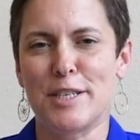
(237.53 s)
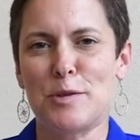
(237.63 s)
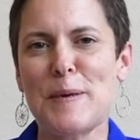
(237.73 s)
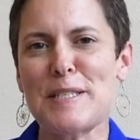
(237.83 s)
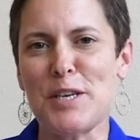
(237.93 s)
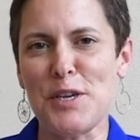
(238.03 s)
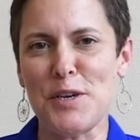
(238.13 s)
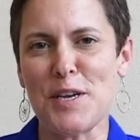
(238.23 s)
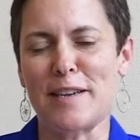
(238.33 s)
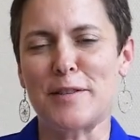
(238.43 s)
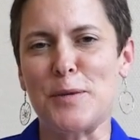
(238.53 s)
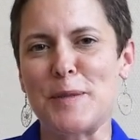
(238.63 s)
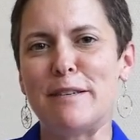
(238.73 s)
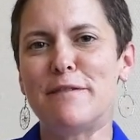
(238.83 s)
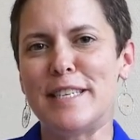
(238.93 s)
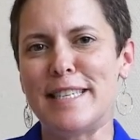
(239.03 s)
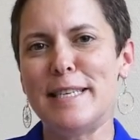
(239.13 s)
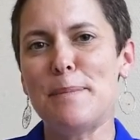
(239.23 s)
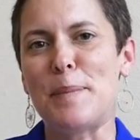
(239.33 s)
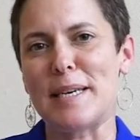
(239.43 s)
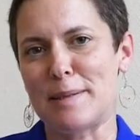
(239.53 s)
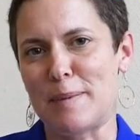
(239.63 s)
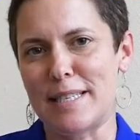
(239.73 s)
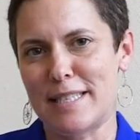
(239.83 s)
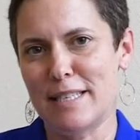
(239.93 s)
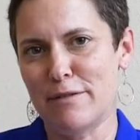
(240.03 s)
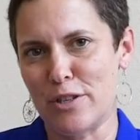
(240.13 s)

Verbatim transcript: Je pense que quand on définit perspective